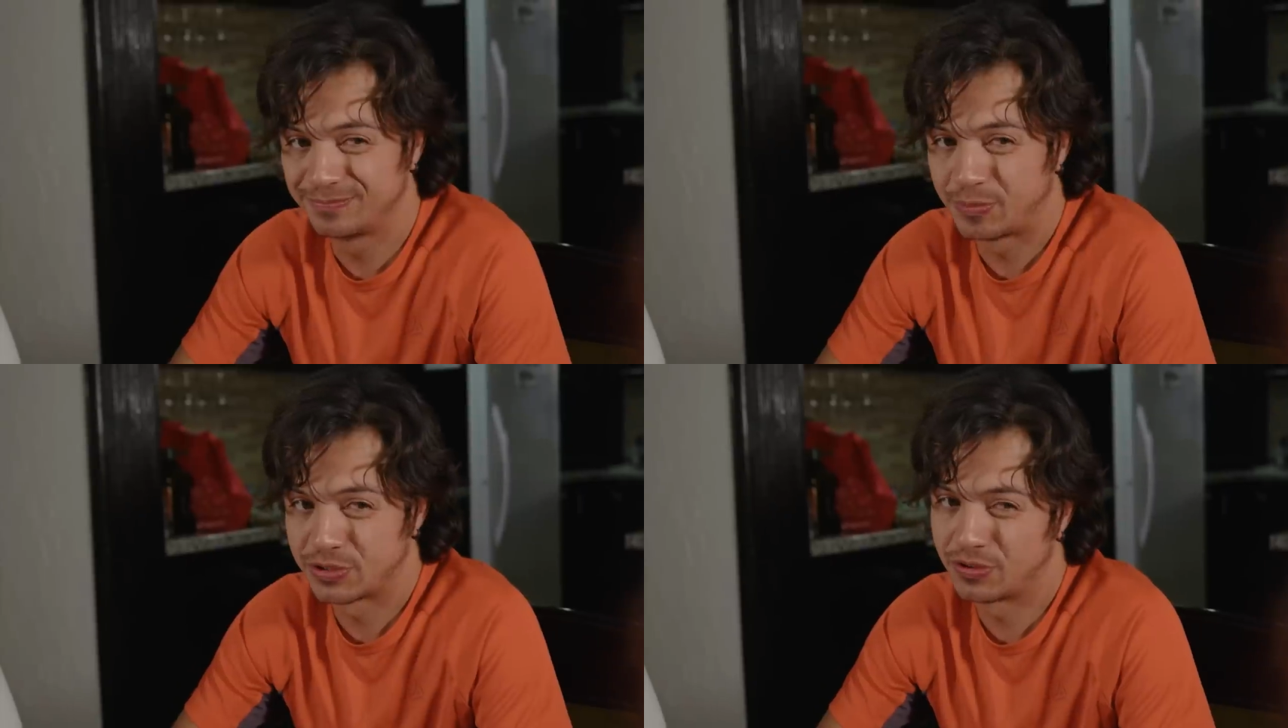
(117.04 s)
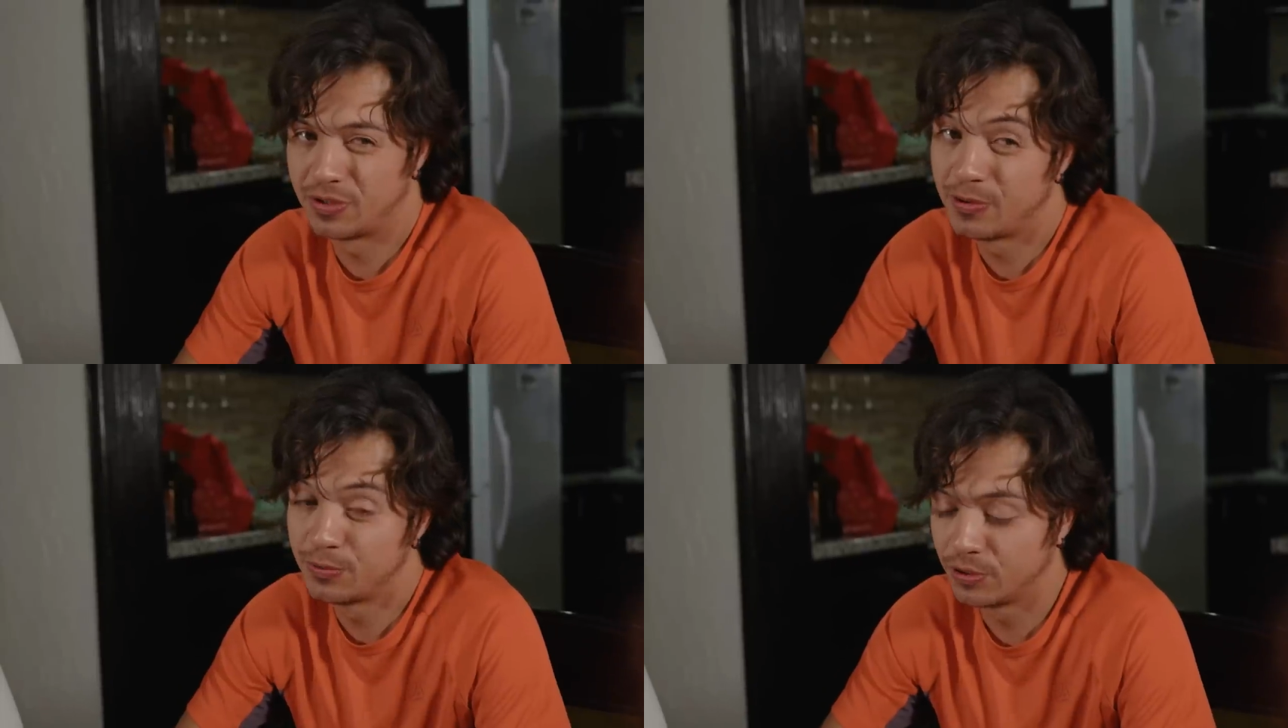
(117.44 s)
Pues
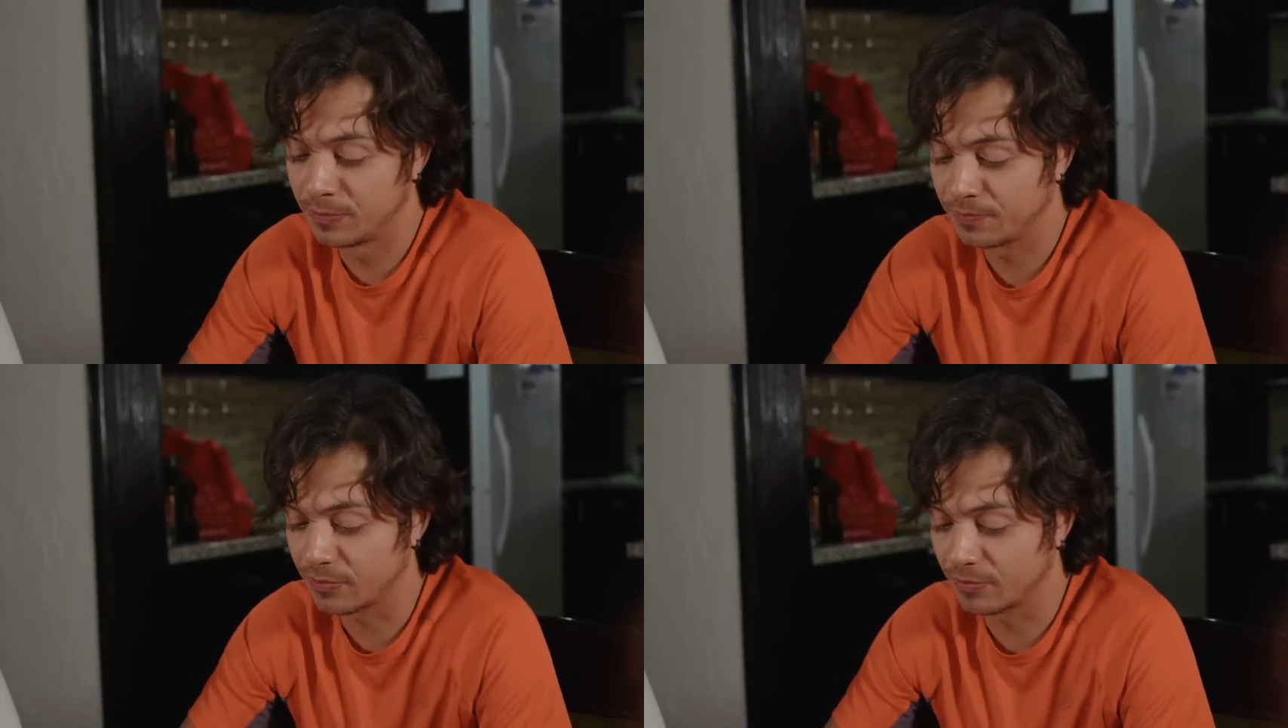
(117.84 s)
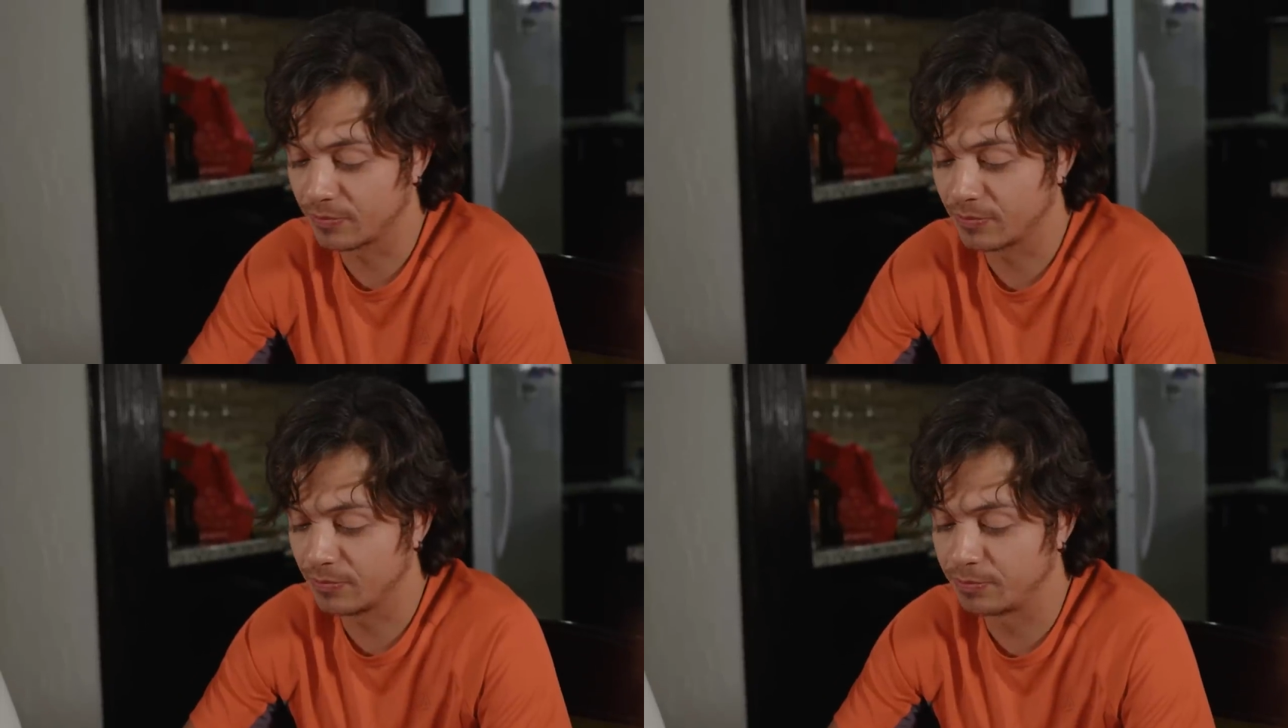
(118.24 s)
no, aún no.
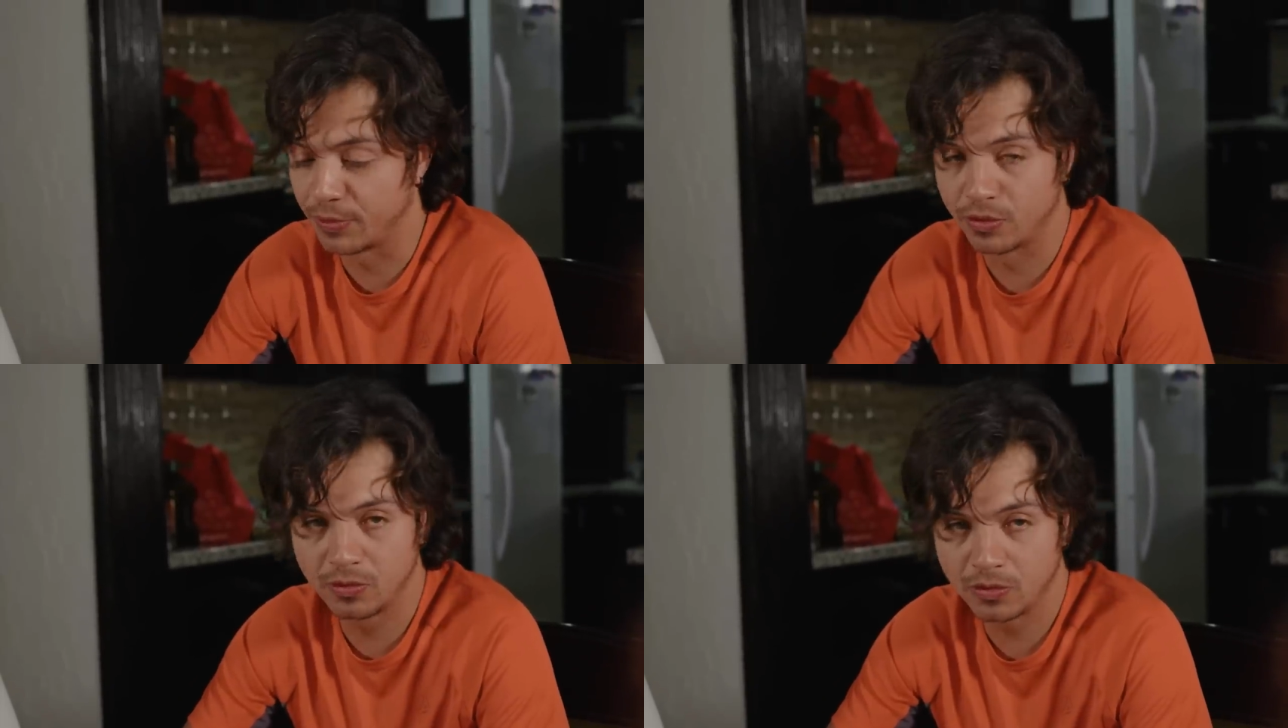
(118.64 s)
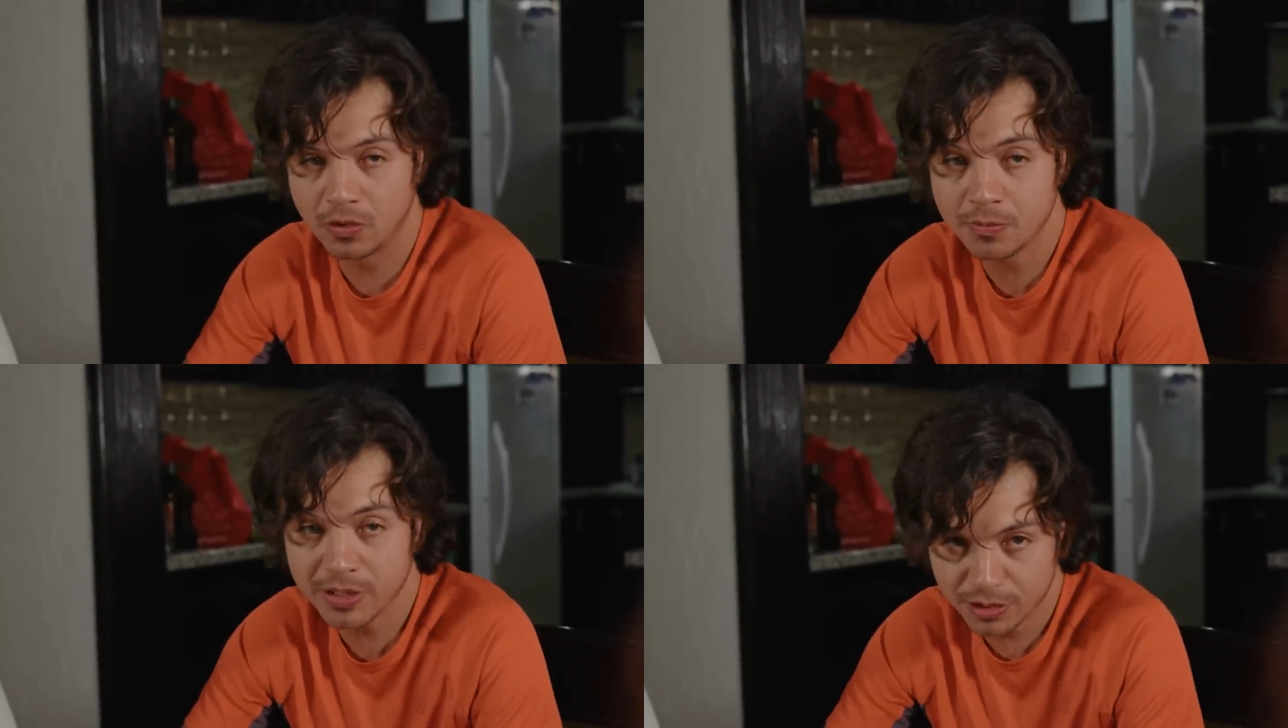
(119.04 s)
Pero
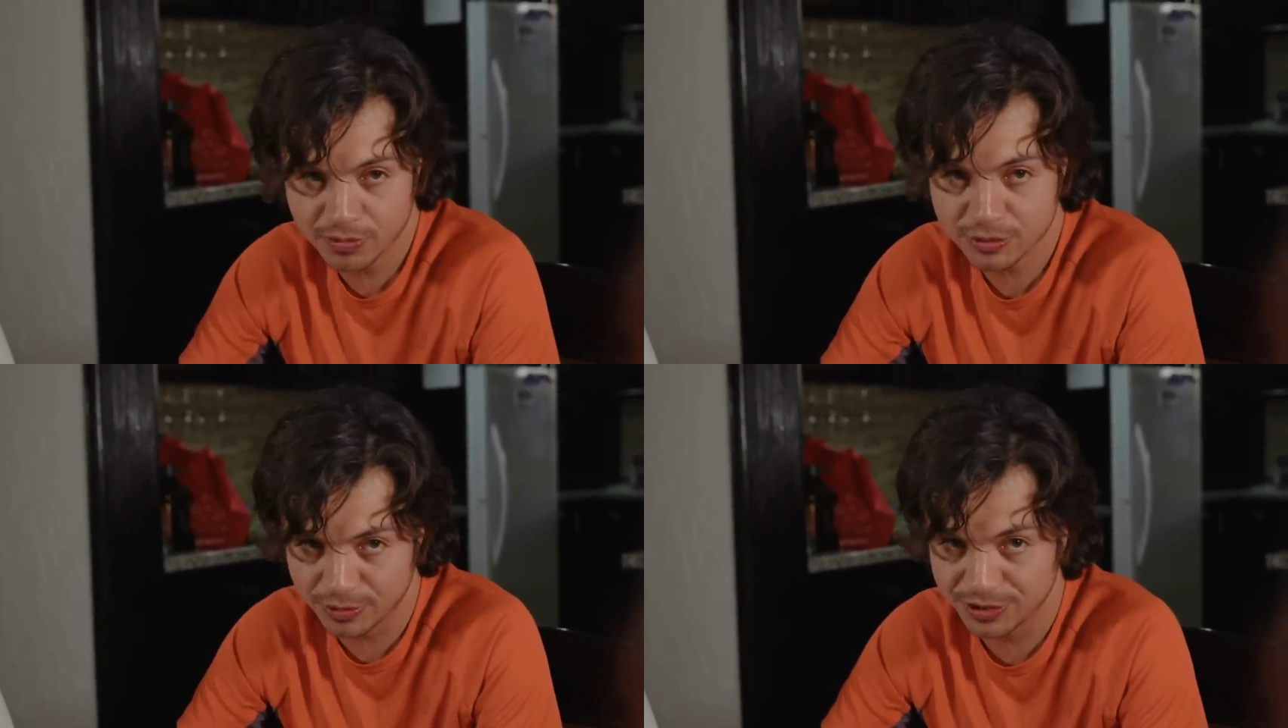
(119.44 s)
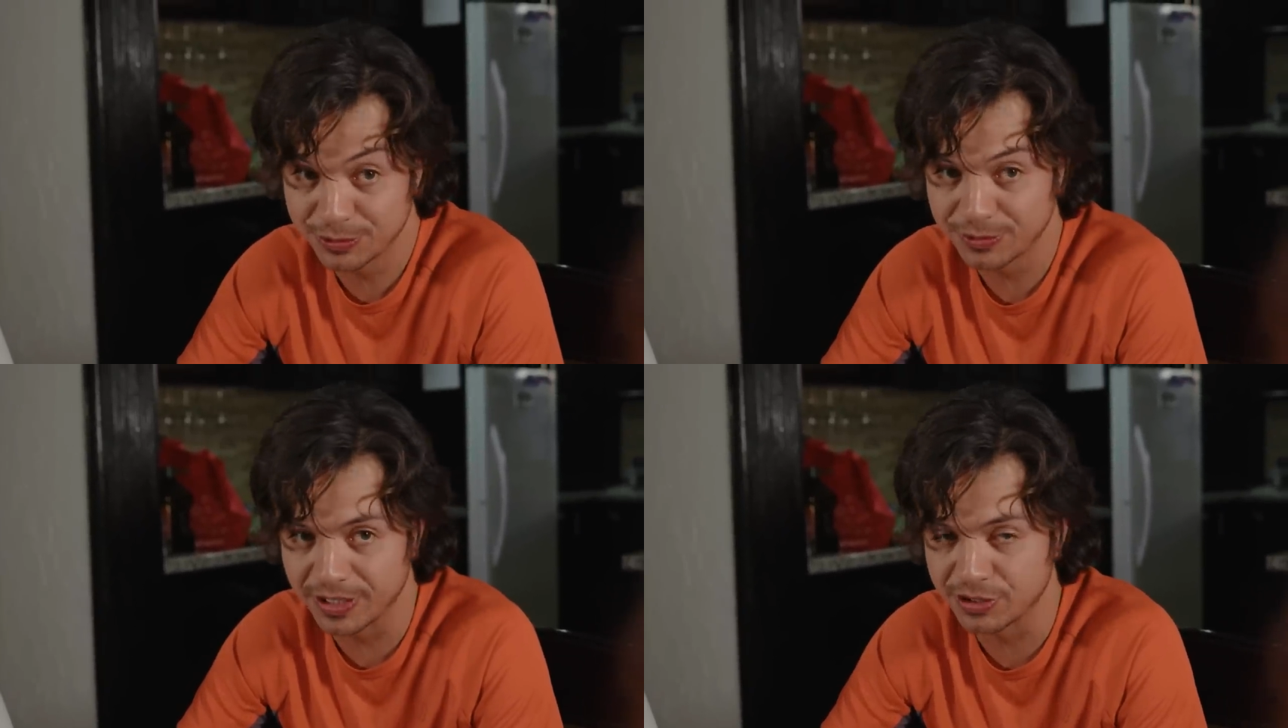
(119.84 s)
hoy mandé una solicitud,